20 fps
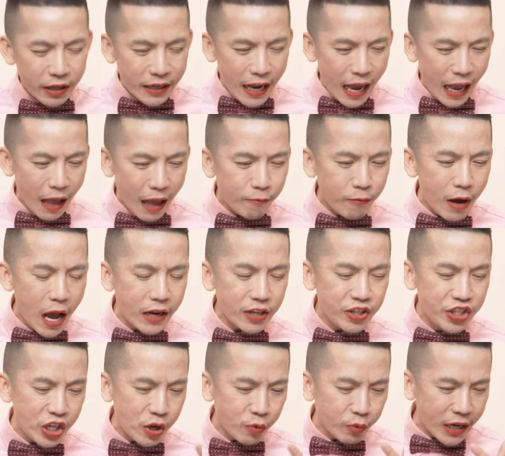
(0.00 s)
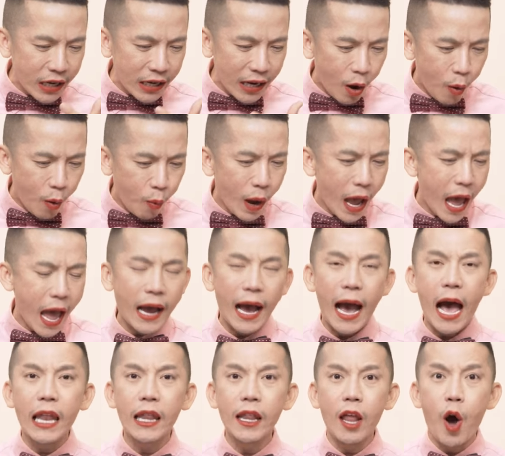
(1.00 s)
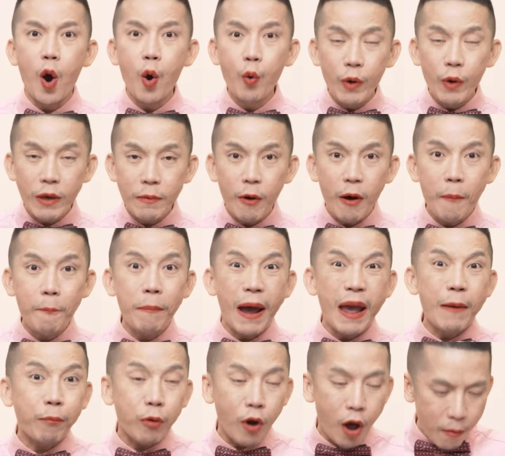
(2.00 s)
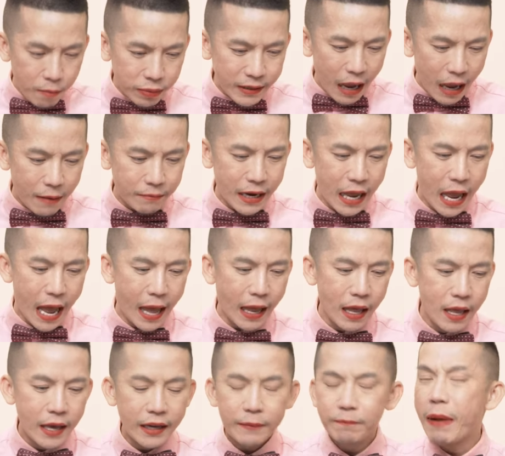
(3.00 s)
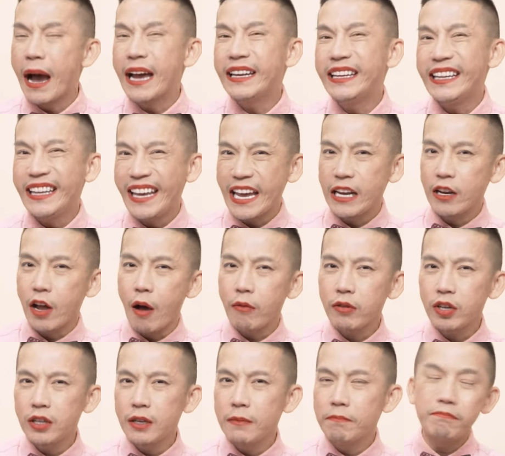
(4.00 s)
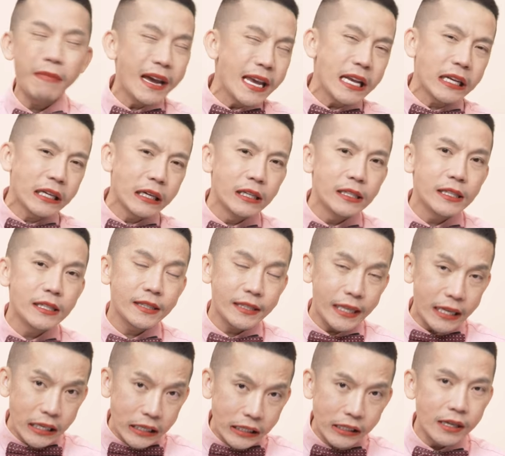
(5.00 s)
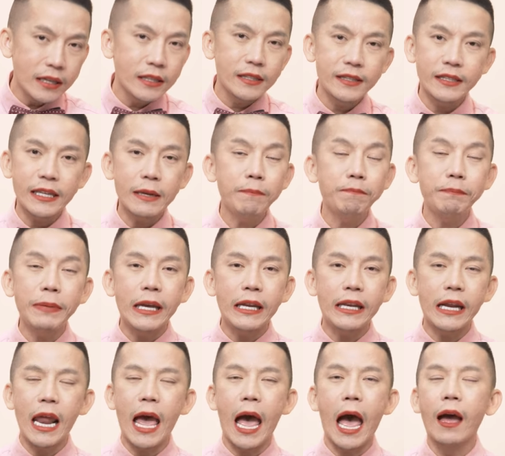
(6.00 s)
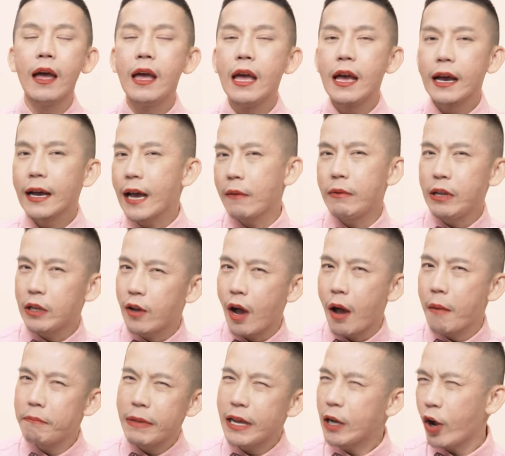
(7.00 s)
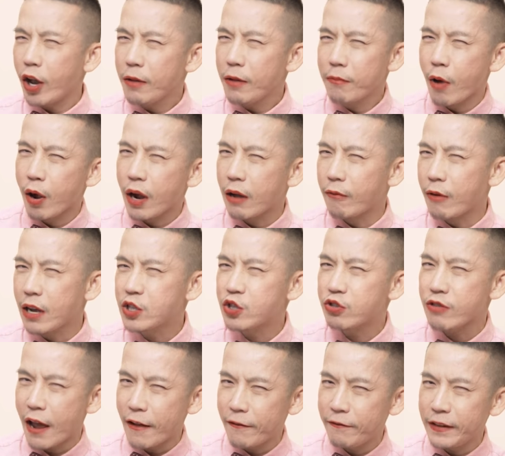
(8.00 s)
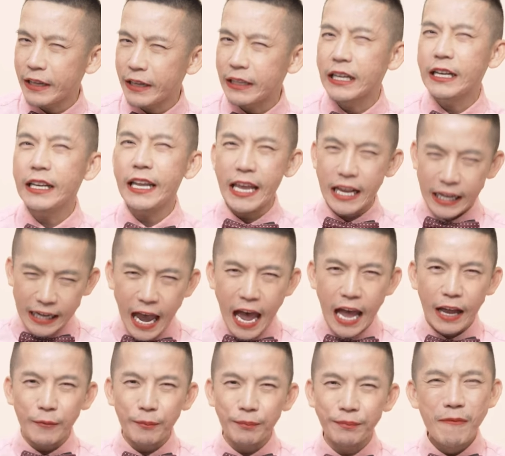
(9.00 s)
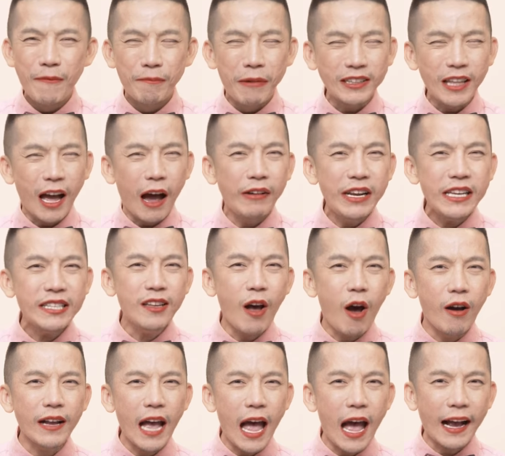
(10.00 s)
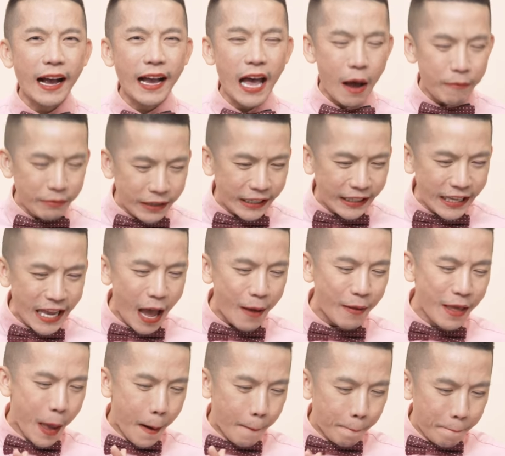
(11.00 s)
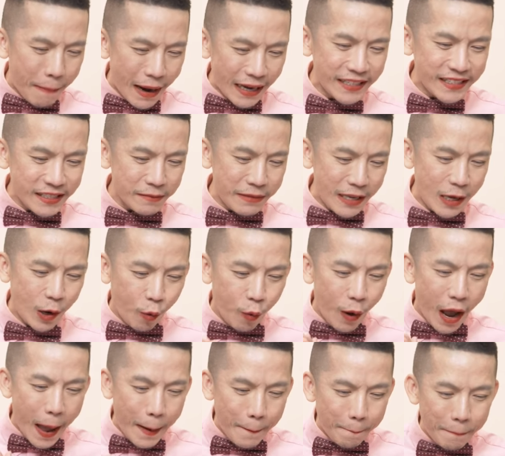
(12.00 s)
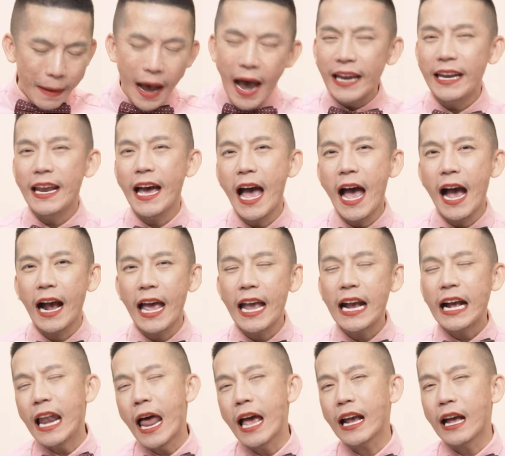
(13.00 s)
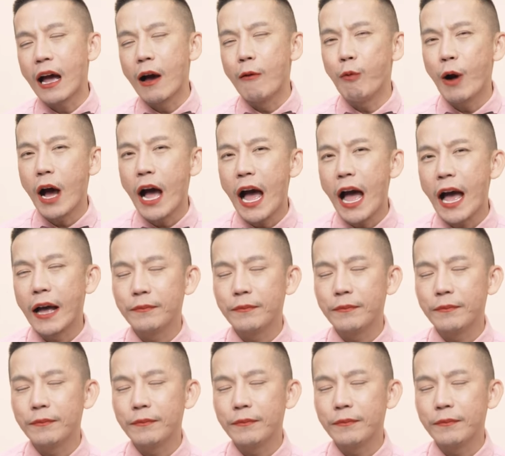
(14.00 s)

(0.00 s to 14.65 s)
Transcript: อื่นนะคะคำว่า during ระหว่าง along with ว่าไปพร้อมกับนะคะ by the end of คือไม่เกินสิ้นเดือนสิ้นปีนะคะคำนี้ก็ไม่ค่อยเหมาะคำว่า traffic นั่นเองค่ะมาต่อข้อที่2ค่ะคำนี้เนี่ยมันจะมีความหมายนะคะคล้ายๆกับคำว่า